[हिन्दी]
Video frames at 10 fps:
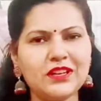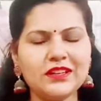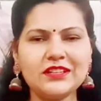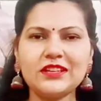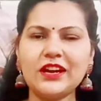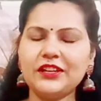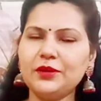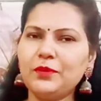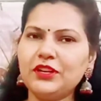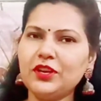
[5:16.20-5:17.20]
सिल्क की साड़ी
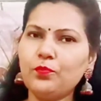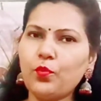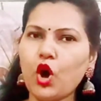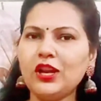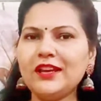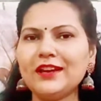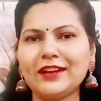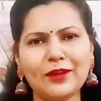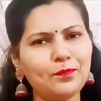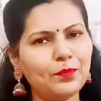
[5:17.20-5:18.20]
है बट ये पॉली
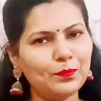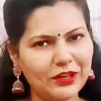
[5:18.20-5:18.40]
क्रेप